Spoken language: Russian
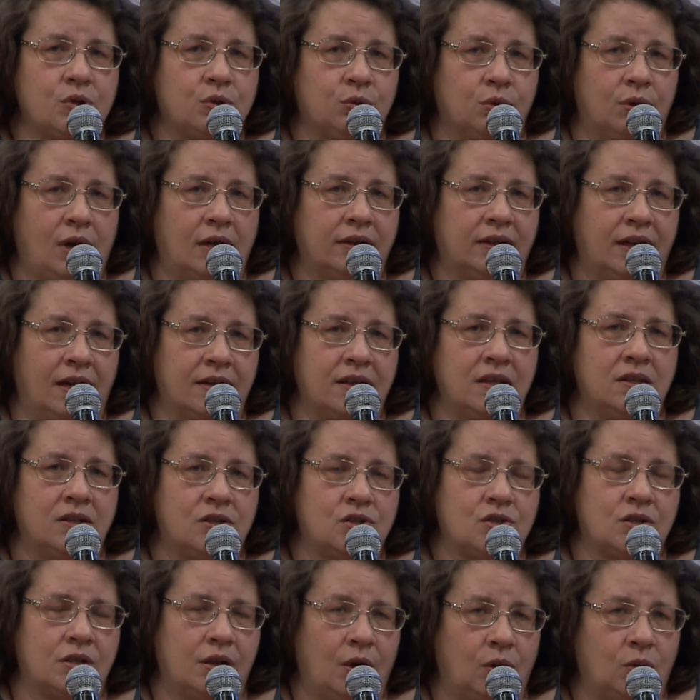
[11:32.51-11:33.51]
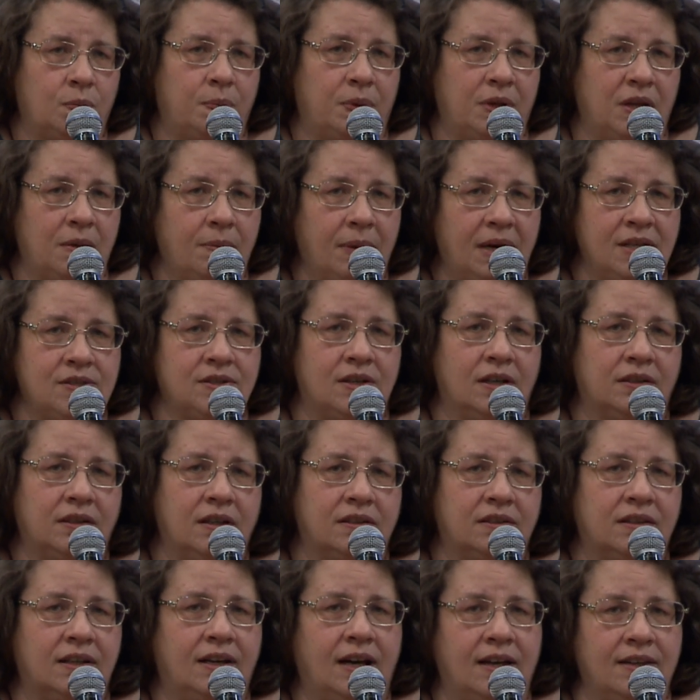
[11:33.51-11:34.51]
что когда они начинают понимать, когда
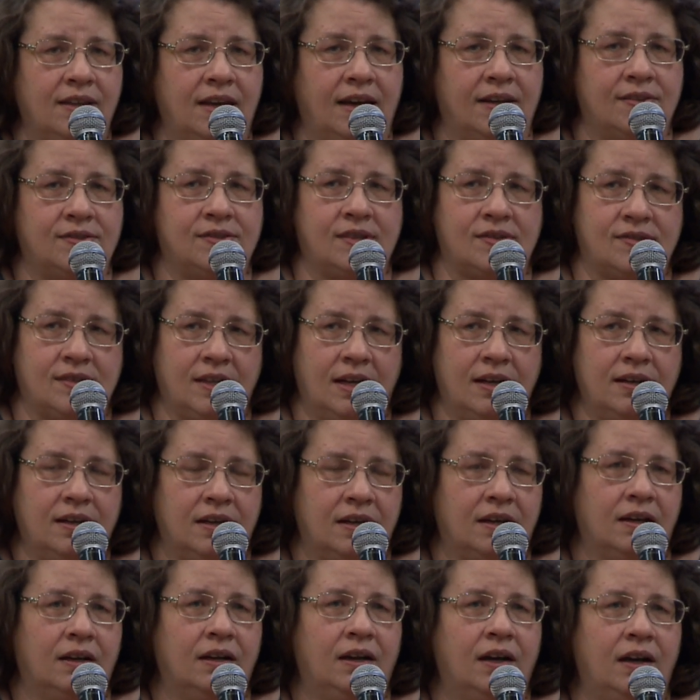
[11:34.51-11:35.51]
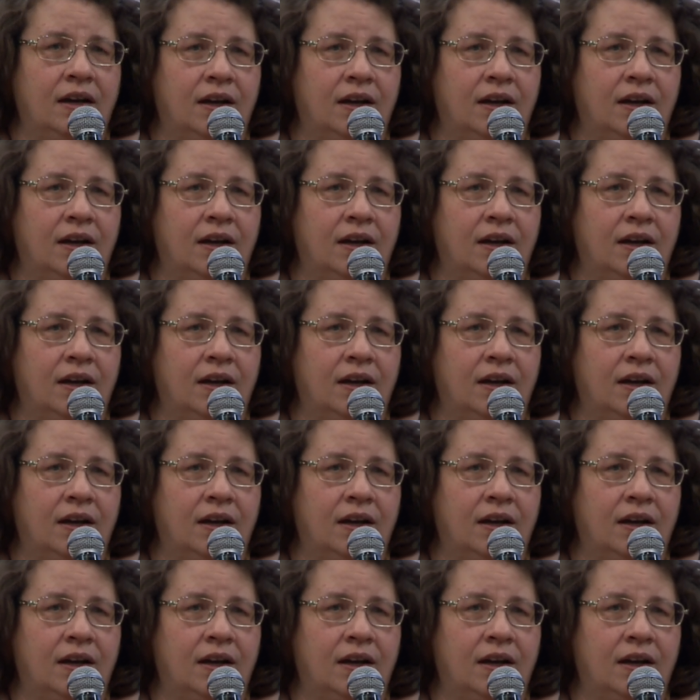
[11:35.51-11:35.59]
их догоняет сознание,